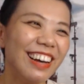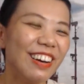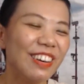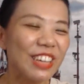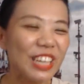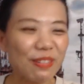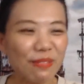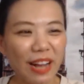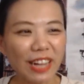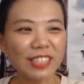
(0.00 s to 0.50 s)

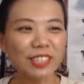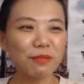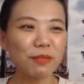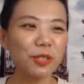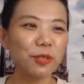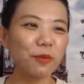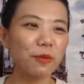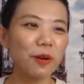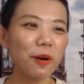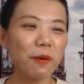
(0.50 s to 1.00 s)
พี่มาร์คจะ
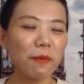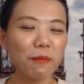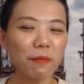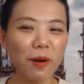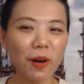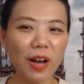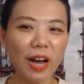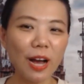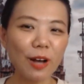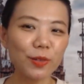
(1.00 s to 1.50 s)
ไม่ถูกห
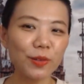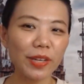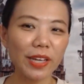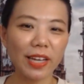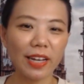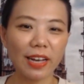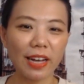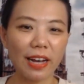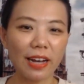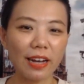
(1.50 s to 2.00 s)
ม้อข้าวตัวเอ
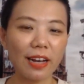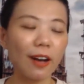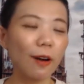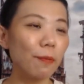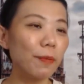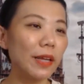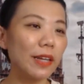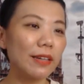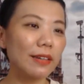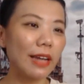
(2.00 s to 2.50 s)
งค่ะเขา
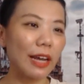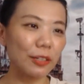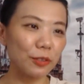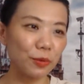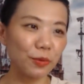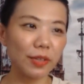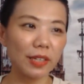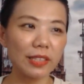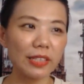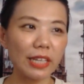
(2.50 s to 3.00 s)
เป็นนัก
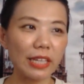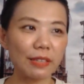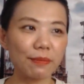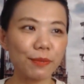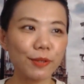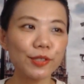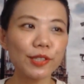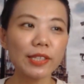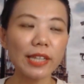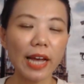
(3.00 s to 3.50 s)
ธุรกิจ
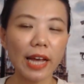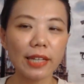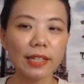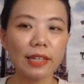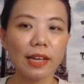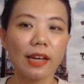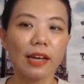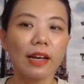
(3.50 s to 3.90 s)
เพราะฉะนั้น